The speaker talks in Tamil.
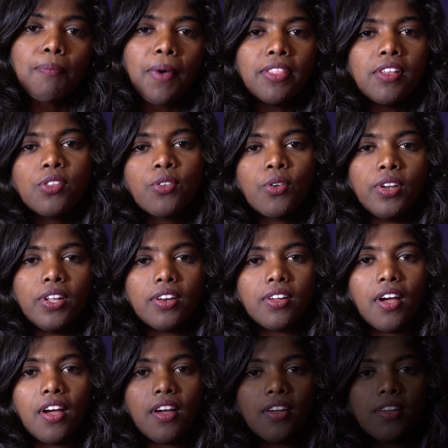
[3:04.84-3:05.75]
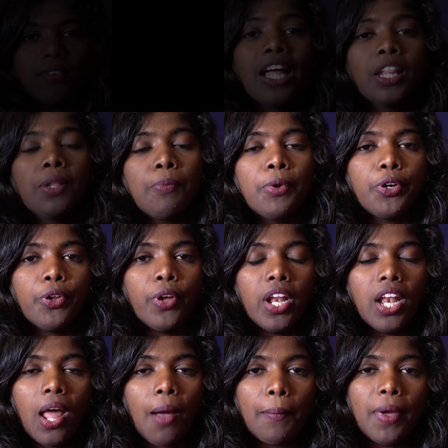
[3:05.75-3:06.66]
பதில் சொல்லியிருக்காங்க அது
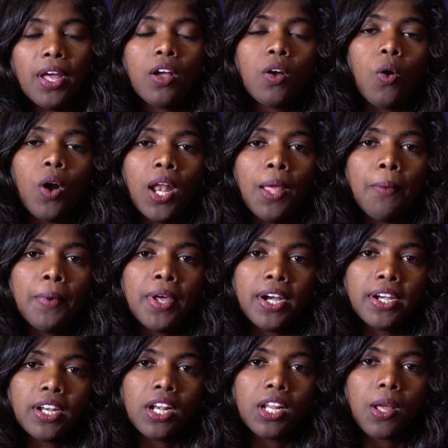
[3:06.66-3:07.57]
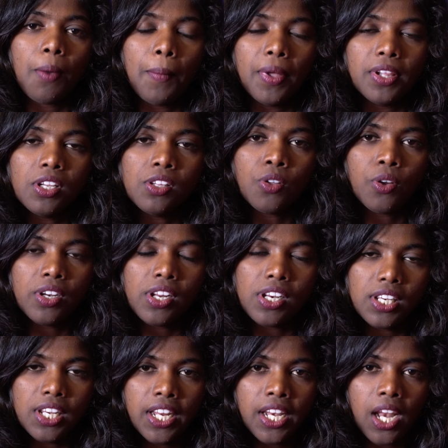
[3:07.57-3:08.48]
மட்டும் இல்லாமல் கொலை மிரட்டலுக்கு பதில்
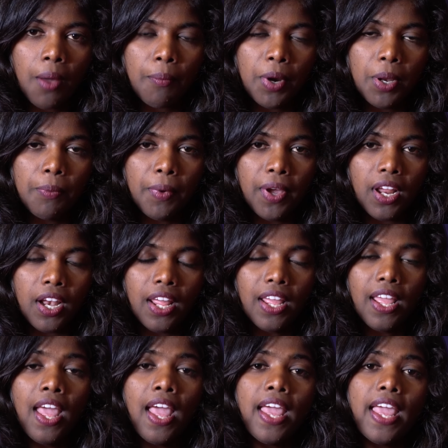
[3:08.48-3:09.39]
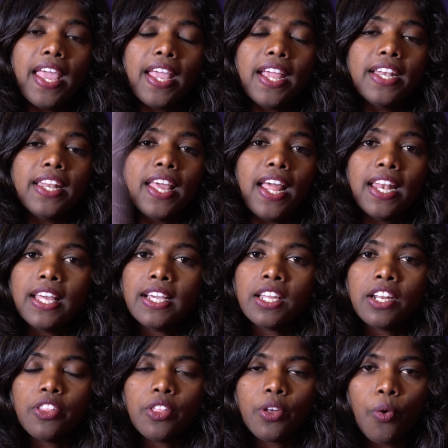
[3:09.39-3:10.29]
சொன்ன லீனா மணிமேகலை எங்கிட்ட
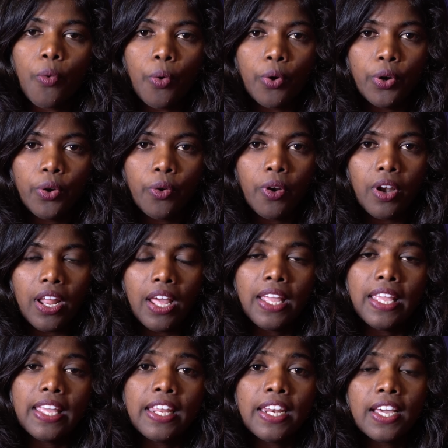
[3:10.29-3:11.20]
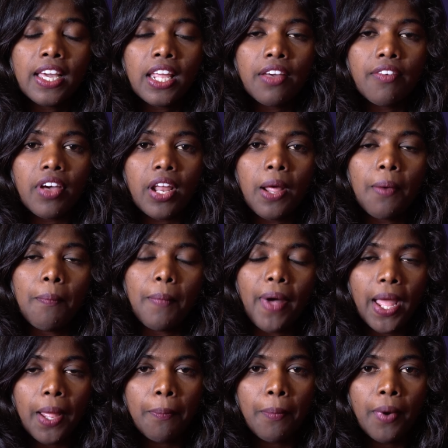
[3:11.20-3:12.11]
இழக்கிறதுக்கு ஒன்றும் இல்லை இருக்கிற வர
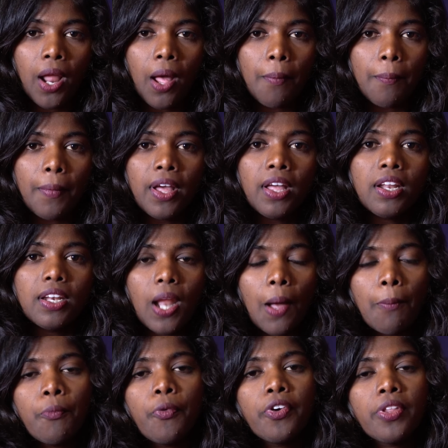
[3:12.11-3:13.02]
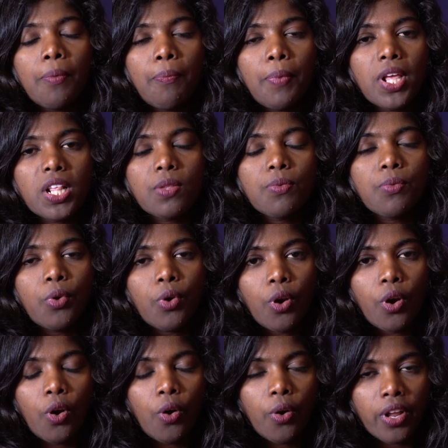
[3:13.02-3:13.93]
பயப்படாமல் நம்புவதை பேசும்
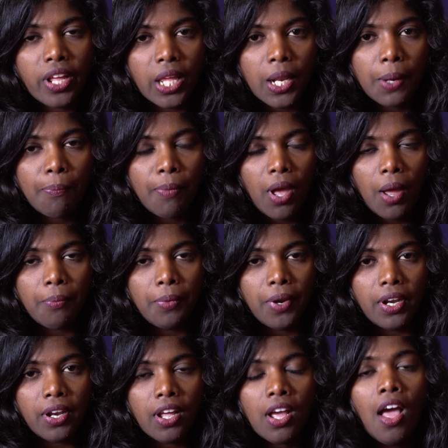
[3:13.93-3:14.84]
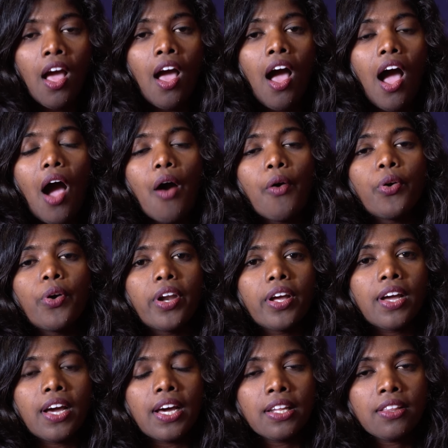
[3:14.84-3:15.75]
குரலோட இருப்பேன் அப்படின்னு
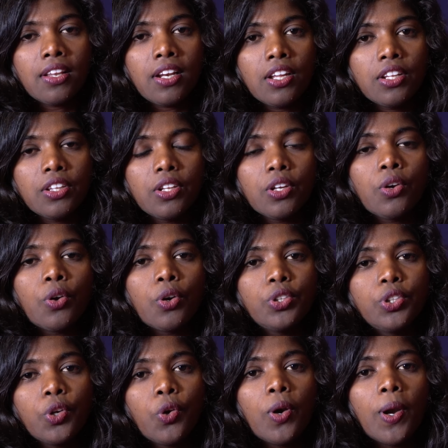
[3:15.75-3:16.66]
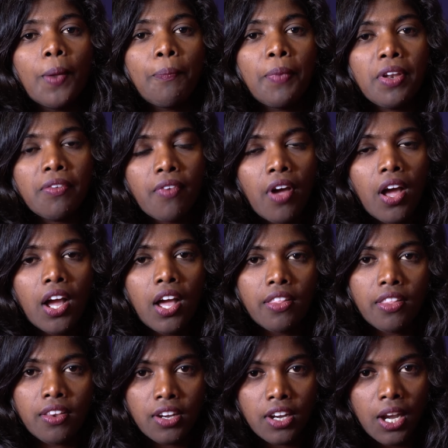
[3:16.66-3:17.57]
அவங்களோட கருத்துலேருந்து கொஞ்சம் கூட
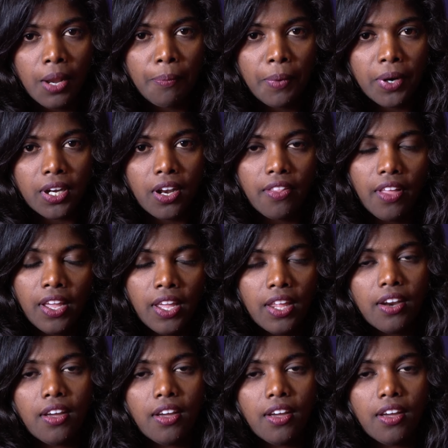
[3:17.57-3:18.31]
பின்வாங்காத நிலைப்பாட்டில் தான்